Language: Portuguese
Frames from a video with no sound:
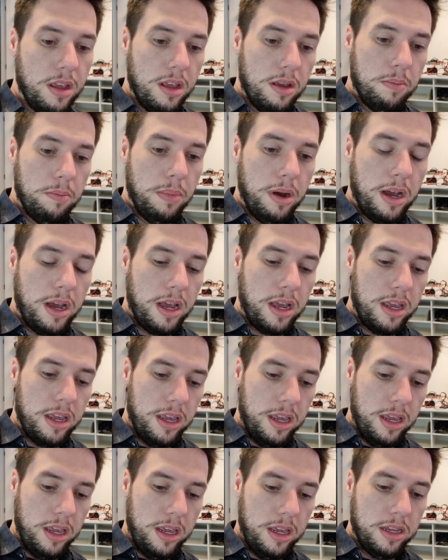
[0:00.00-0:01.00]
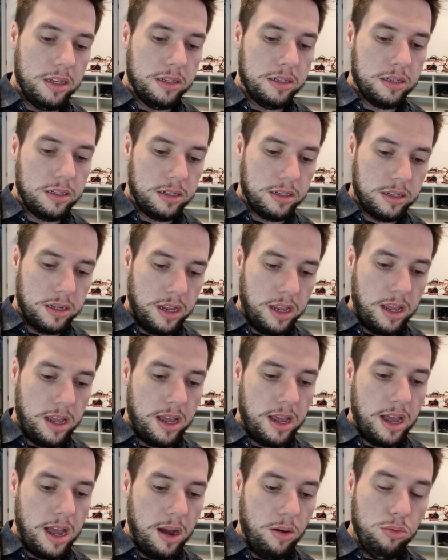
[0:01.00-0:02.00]
Mas
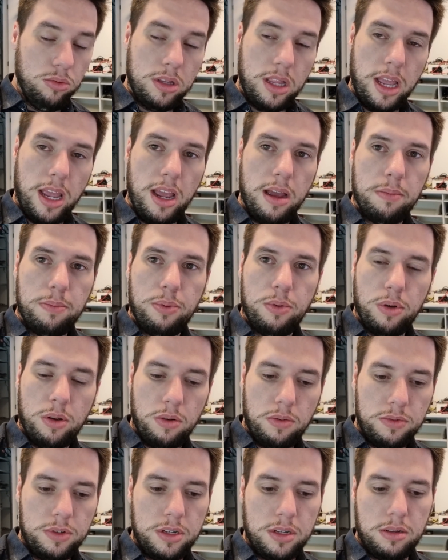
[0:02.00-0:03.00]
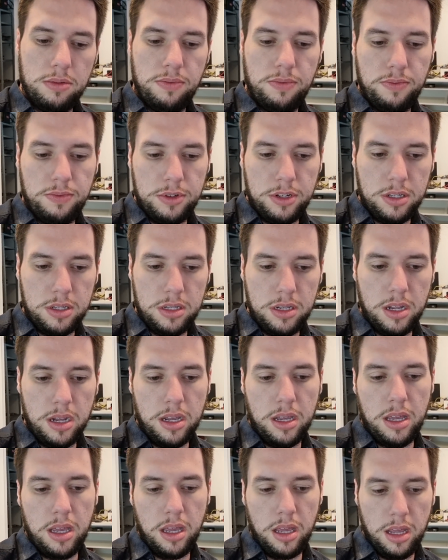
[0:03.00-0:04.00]
é, há um tempo eu dizia
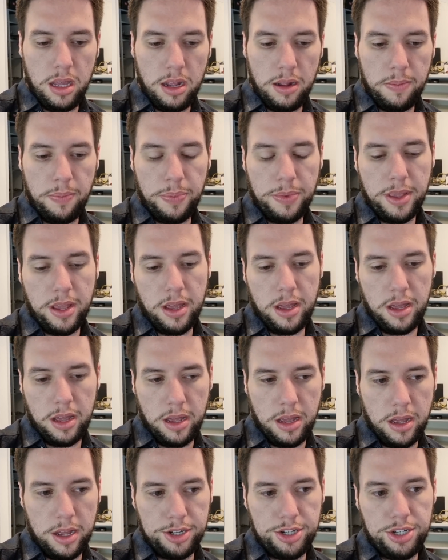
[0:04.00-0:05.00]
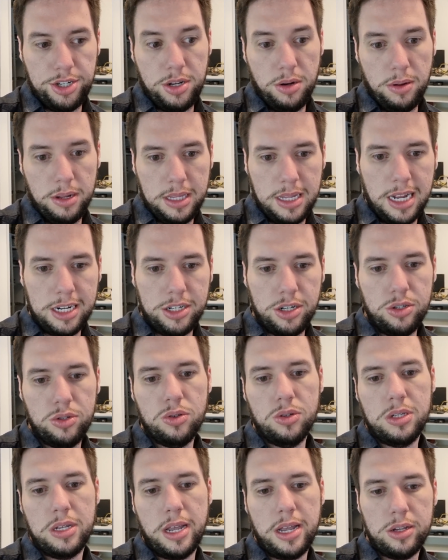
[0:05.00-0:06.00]
que é, a gente tem uma taxa de
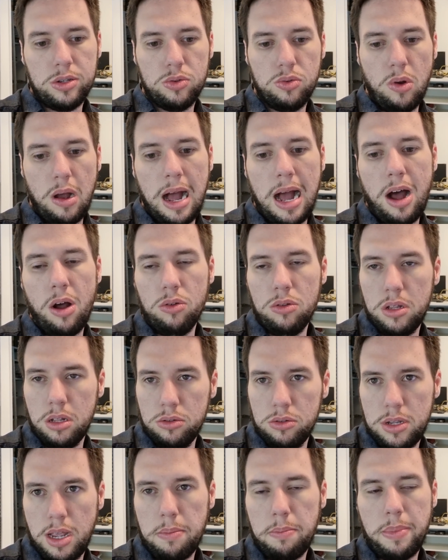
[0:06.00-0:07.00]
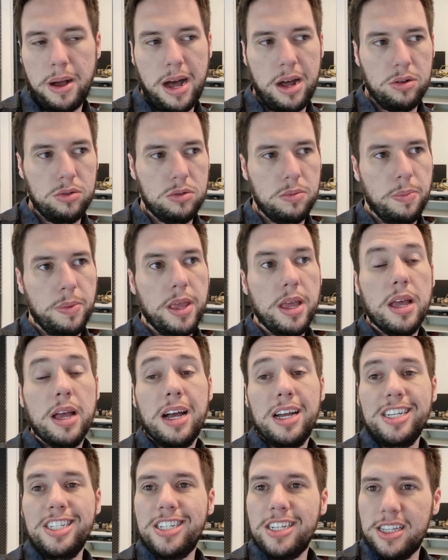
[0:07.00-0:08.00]
sucesso alta nos reparos.
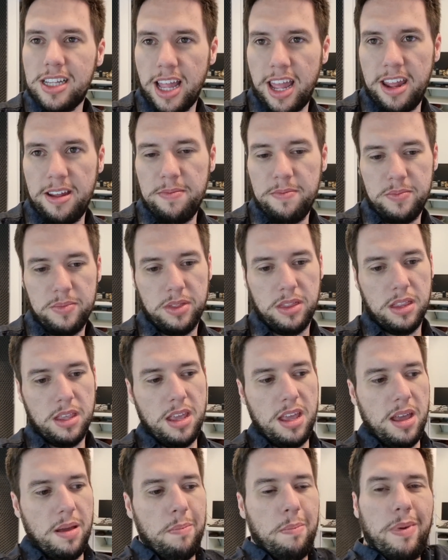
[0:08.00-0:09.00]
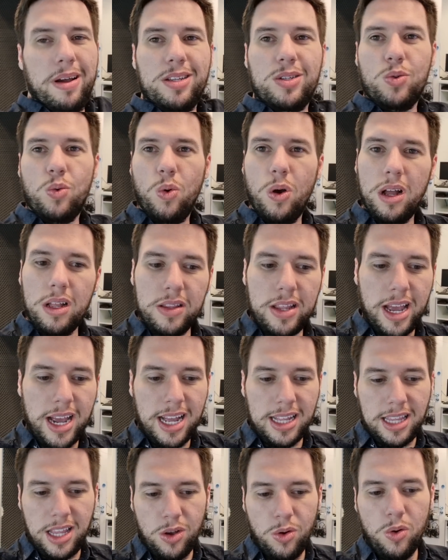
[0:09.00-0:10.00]
A gente tem, mas quando é
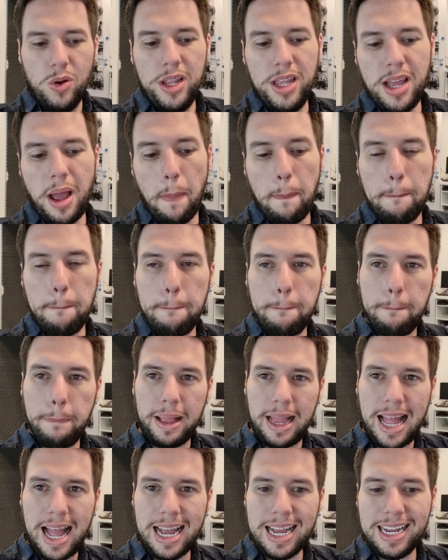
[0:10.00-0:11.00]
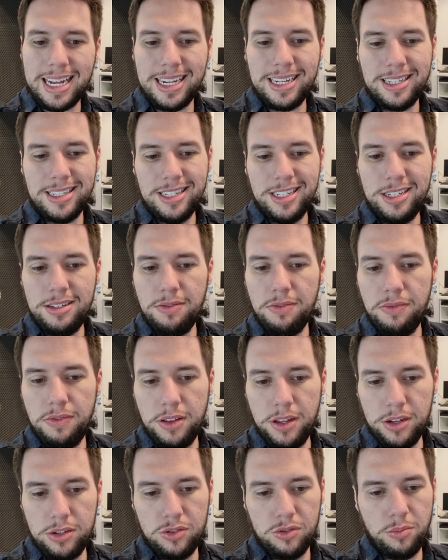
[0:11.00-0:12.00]
categoria placa de
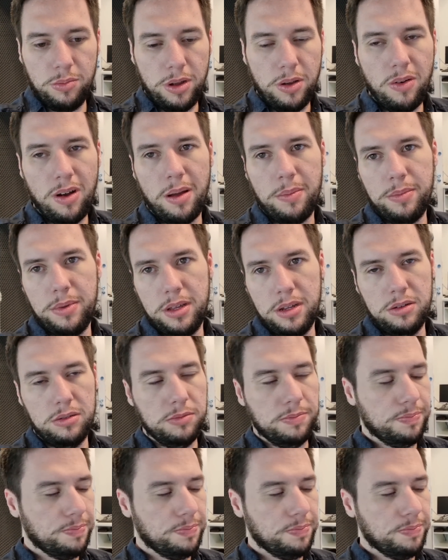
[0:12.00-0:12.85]
vídeo, meu amigo,